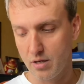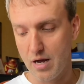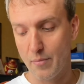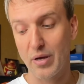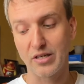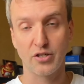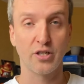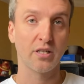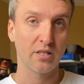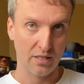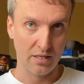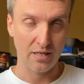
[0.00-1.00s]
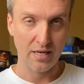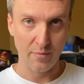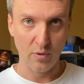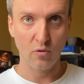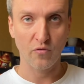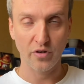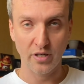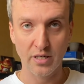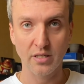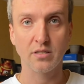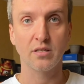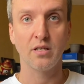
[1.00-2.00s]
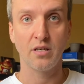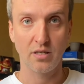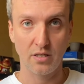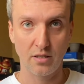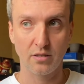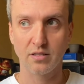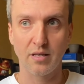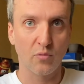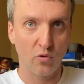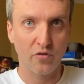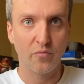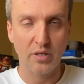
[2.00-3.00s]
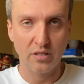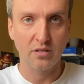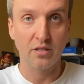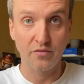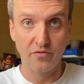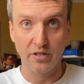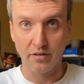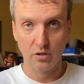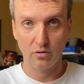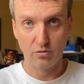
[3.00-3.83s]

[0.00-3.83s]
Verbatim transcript: Опять же, это и я могу выиграть, и со мной вместе и вы,